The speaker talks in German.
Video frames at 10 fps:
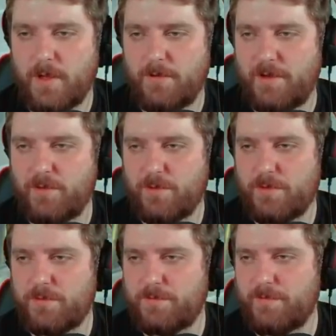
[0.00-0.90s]
wenn du
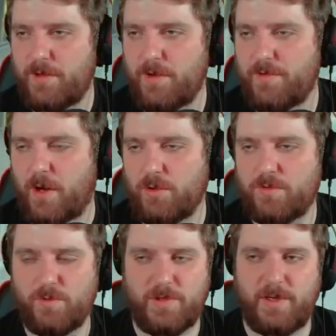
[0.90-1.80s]
wenn du eine
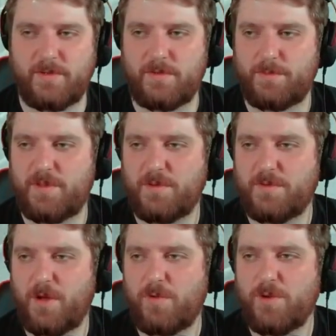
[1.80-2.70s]
Frauenquote hast,
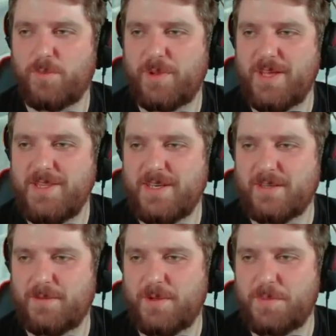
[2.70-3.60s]
beziehungsweise auch wenn du eine
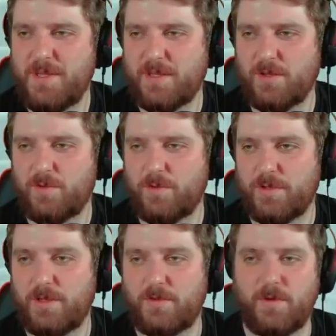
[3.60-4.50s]
Behinderten,
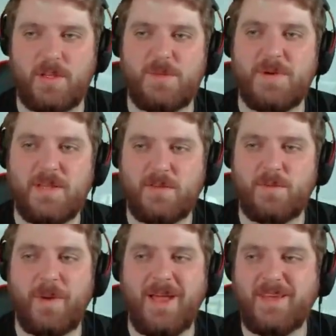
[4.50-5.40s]
Behindertenquote, äh, sorry, nicht Behinderten,
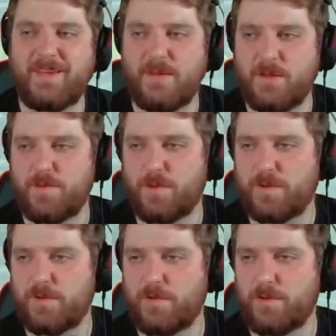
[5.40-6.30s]

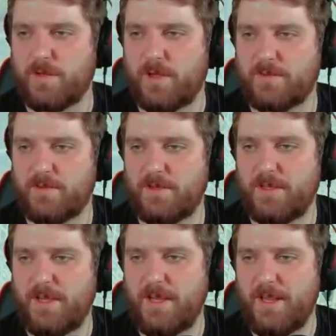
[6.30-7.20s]
Beeinträchtigenquote Quote hast, ne?
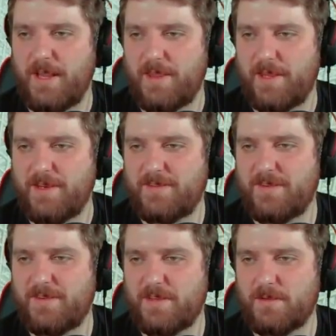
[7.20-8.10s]
dann ist
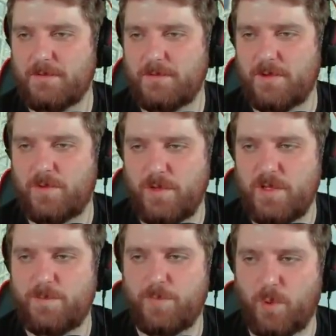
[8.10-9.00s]
es ja
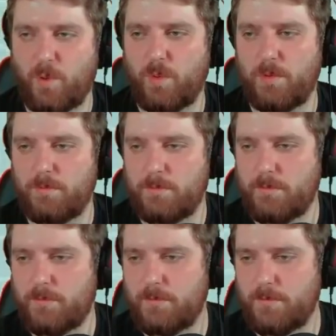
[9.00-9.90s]
natürlich pro
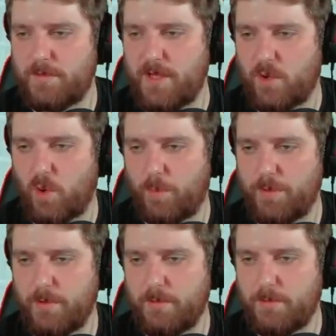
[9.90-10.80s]
der
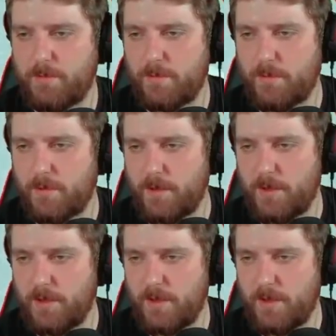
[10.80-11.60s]
Gruppe. Ne?